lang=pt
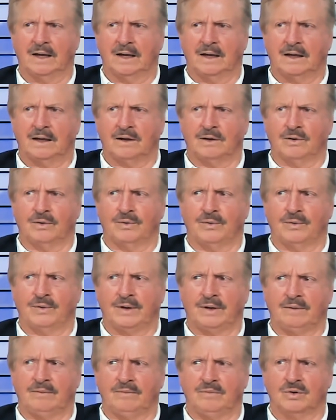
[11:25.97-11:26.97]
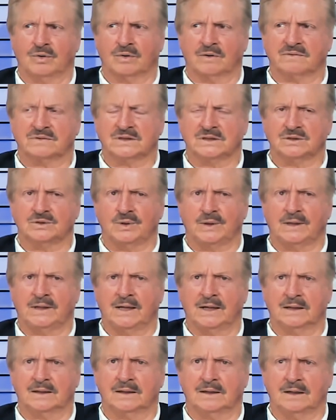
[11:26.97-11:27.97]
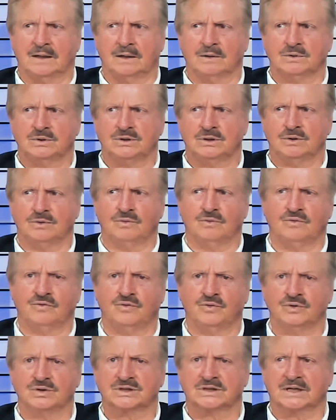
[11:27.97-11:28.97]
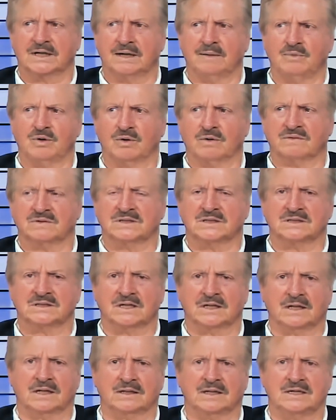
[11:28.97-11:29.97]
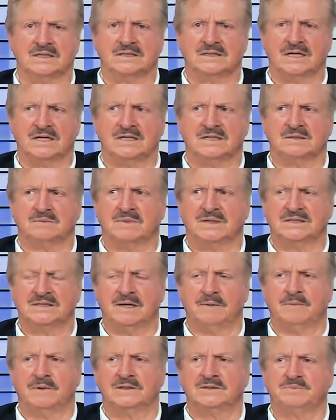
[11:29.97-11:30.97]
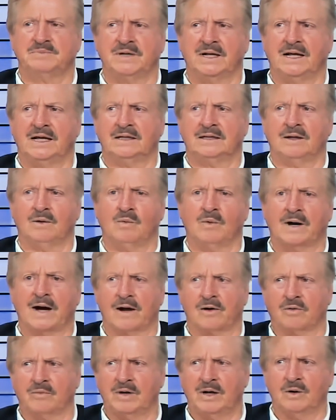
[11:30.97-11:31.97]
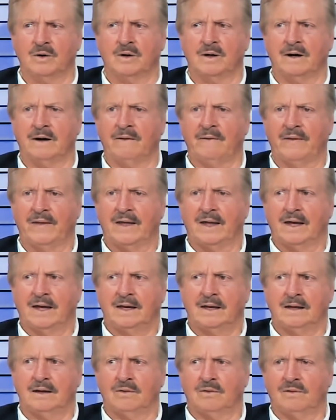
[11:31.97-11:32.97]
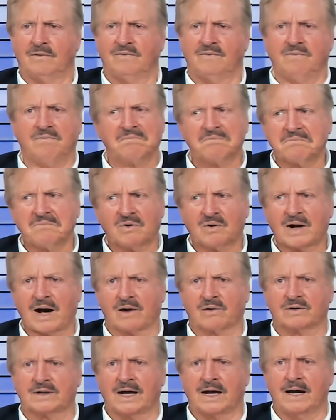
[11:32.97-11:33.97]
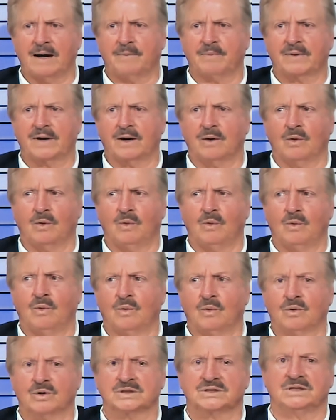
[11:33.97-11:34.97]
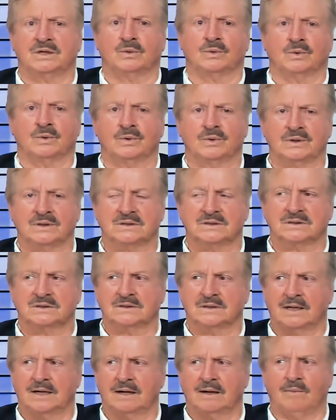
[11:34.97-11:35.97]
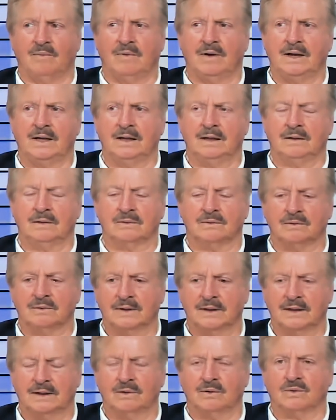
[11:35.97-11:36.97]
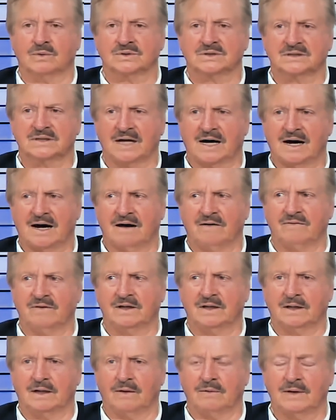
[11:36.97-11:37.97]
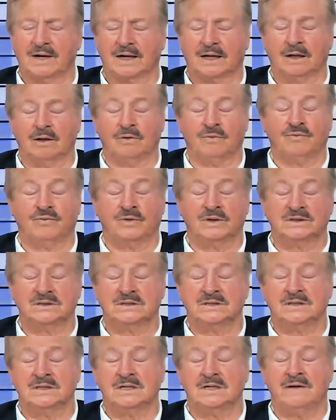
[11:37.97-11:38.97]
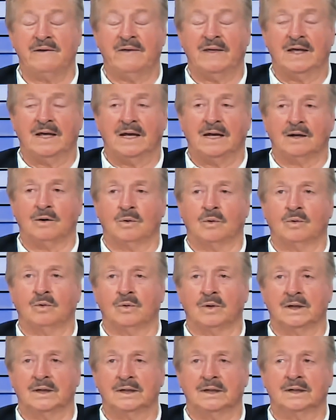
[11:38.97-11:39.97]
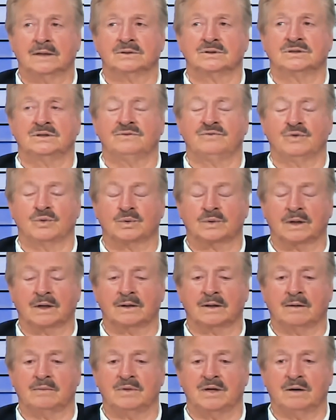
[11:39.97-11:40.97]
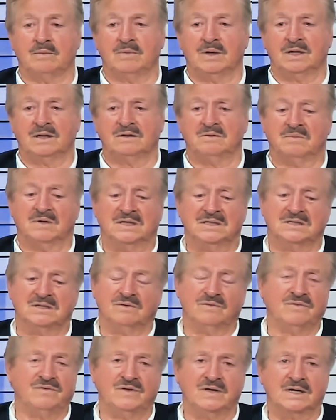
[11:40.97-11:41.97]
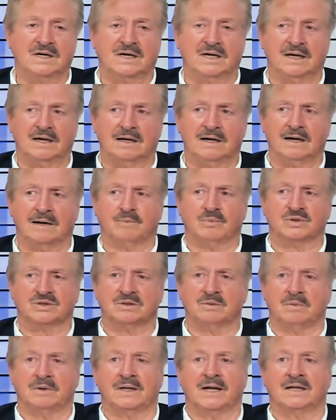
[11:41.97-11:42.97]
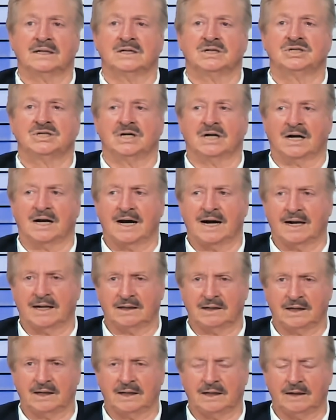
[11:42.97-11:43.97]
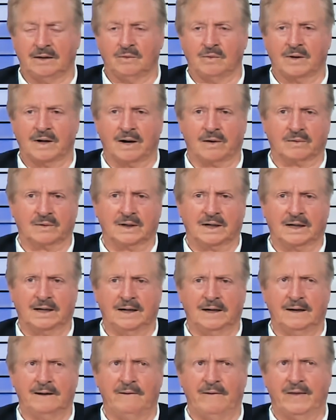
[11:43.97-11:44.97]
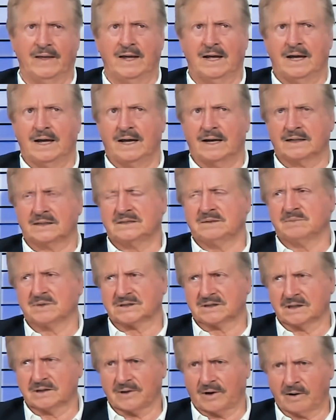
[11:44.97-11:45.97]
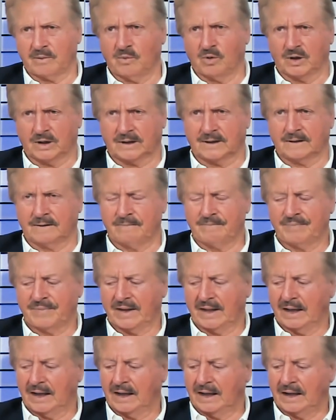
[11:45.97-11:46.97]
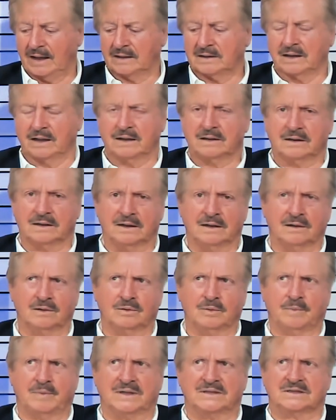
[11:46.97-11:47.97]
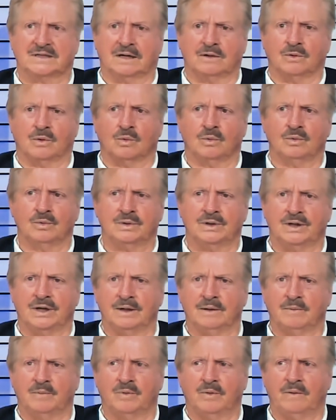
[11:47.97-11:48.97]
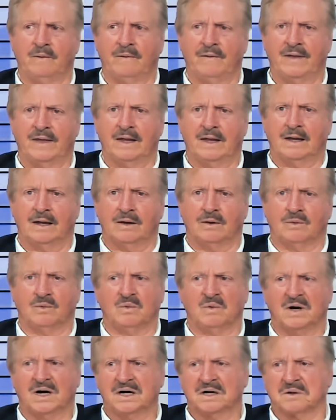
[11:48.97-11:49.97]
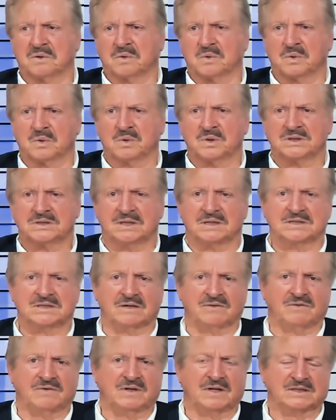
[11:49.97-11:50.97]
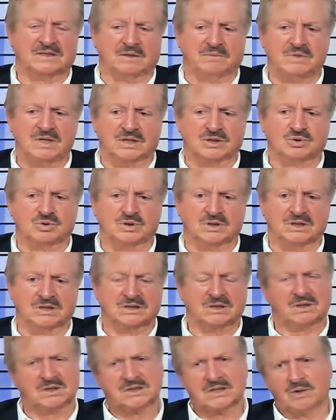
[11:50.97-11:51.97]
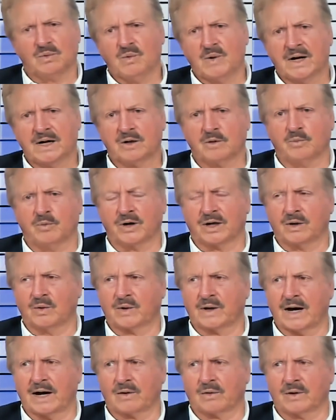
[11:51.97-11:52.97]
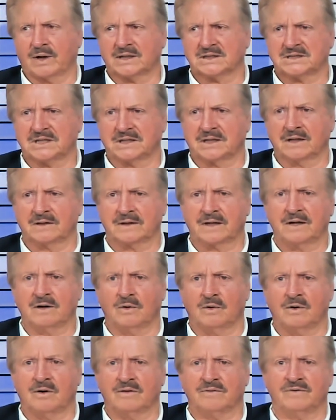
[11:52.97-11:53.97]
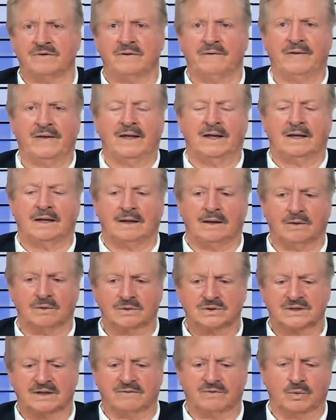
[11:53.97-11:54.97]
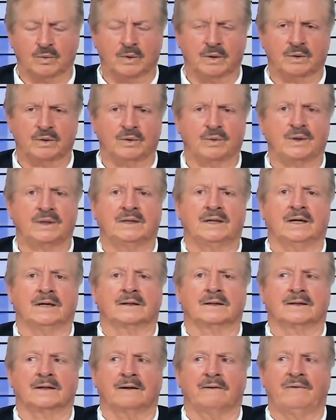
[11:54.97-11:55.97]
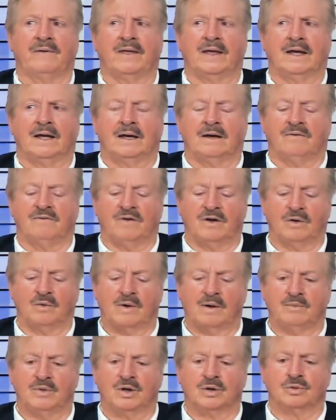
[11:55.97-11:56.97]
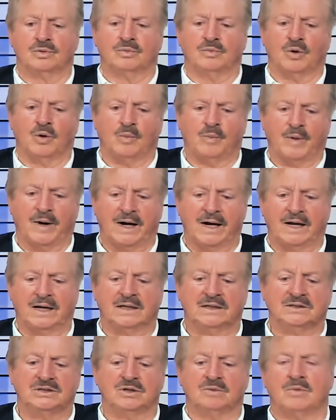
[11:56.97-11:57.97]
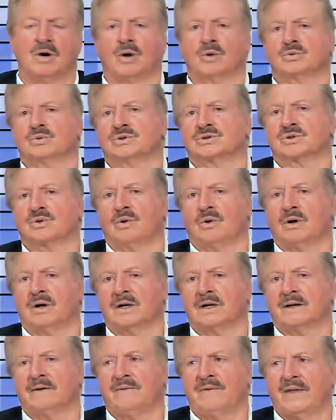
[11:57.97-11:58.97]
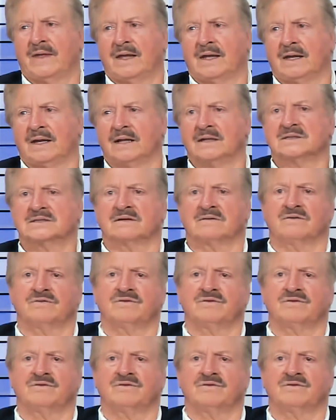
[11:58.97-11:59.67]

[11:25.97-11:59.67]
eu, em 1980, eu tinha um Fusca 1976, mas sempre aspirei ter um carro melhor. E eu, o carro da época era o Corcel 2, era lindo, né? Eu gostava e tal. E aquilo foi se inoculando, se infiltrando na minha mente, mas eu via que a possibilidade de chegar a adquirir um carro daquele era assim bastante remota. Entretanto, passado algum tempo, um ano ou dois dessa, dessa minha sugestão, acho que um ano, porque o carro era 79 e eu estava no ano de 80. Veio um amigo do meu pai que tinha uma autoescola e ele estava